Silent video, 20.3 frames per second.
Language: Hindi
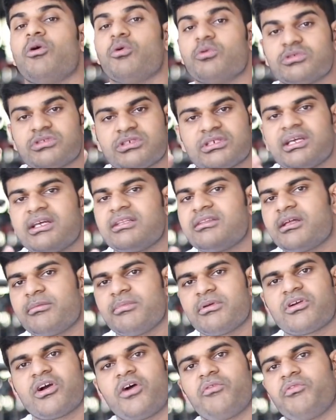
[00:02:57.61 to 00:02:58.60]
उसके अंदर
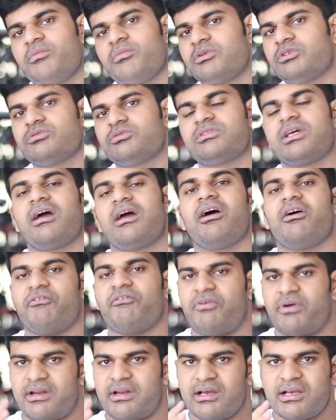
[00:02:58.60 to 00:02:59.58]
भी कॉफ़ी मौजूद है
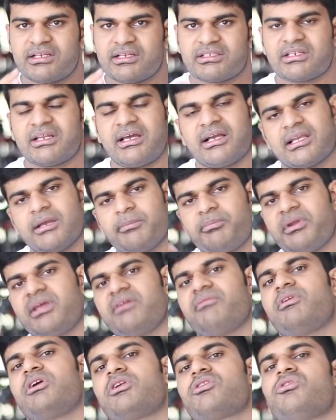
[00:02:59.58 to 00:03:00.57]
फ़र्क इतना है कि प्री
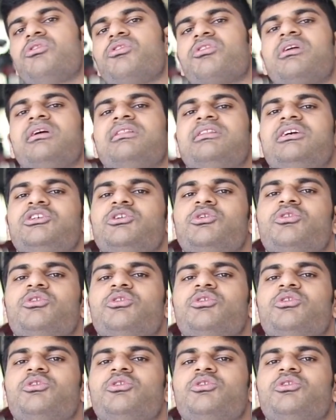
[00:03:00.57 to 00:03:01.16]
वर्कआउट के अंदर जो